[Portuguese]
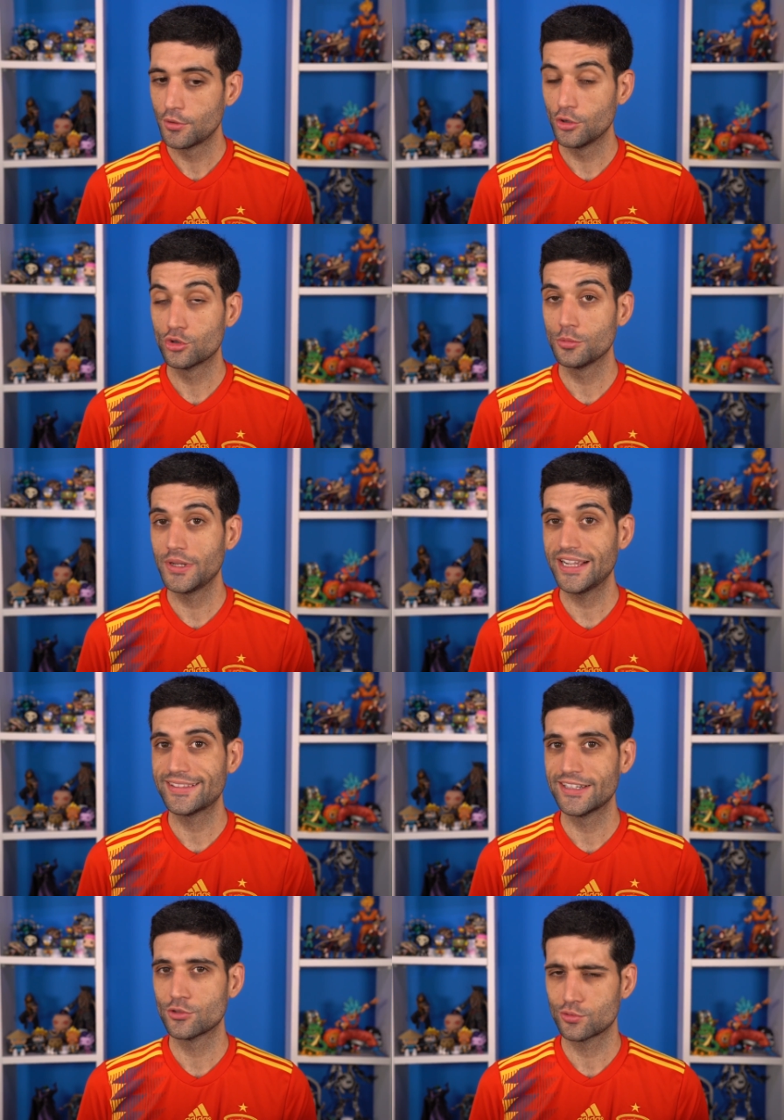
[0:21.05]
pro YouTube
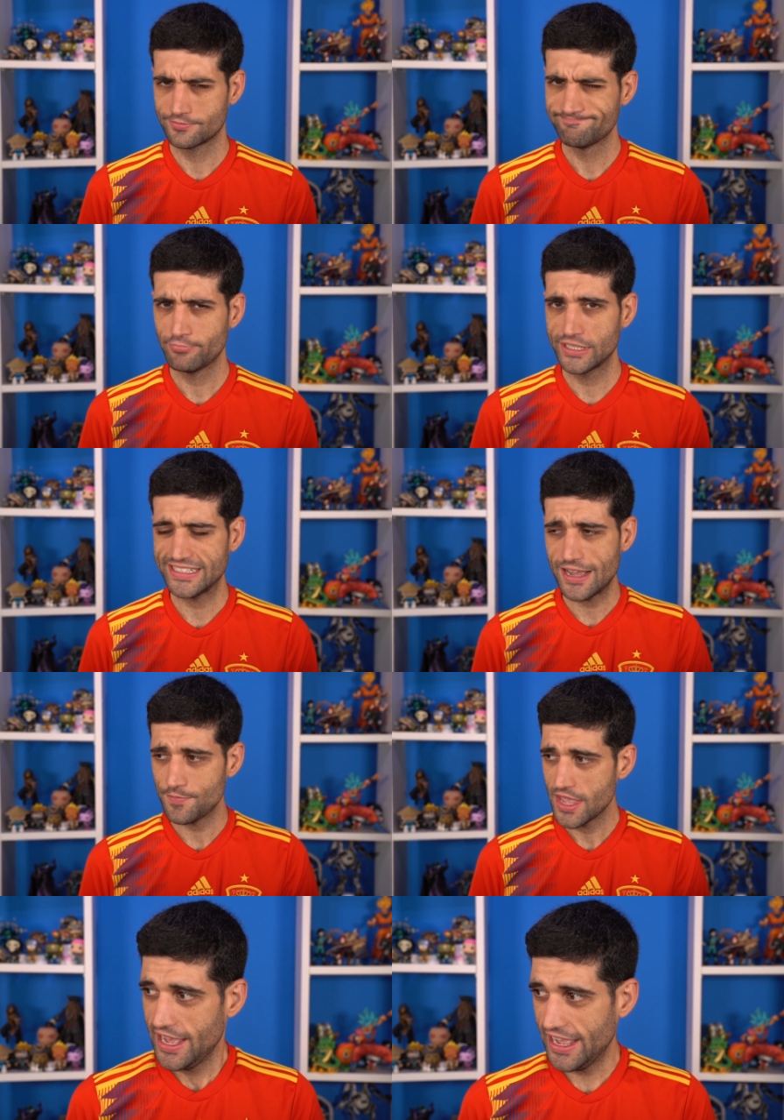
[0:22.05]
nem tanto. Pois é.